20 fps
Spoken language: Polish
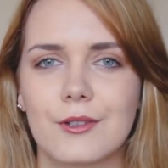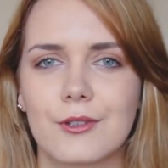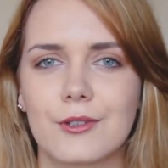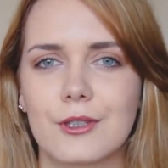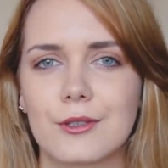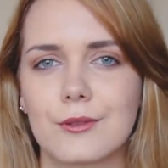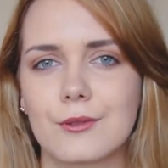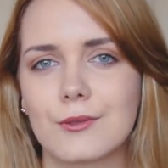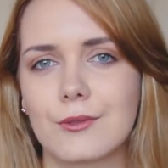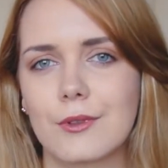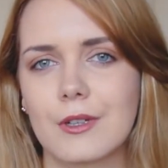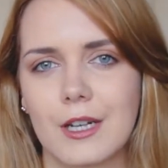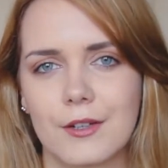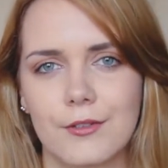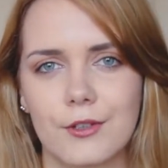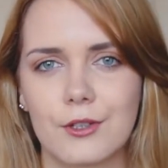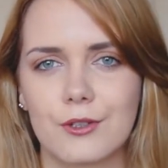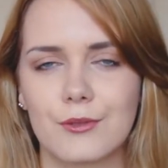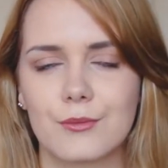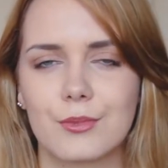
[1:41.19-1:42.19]
o kierunku
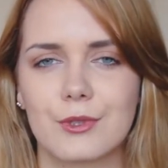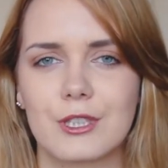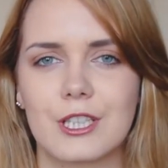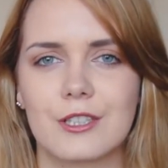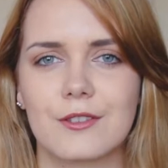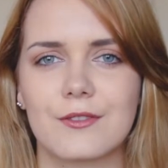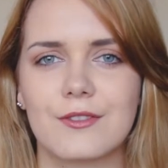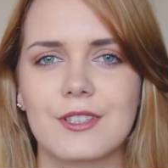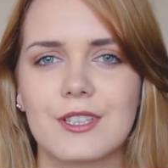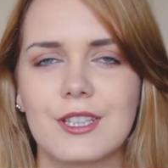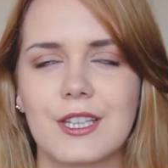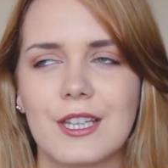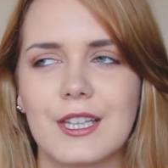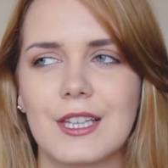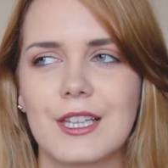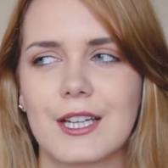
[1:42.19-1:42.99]
grafik komputerowy i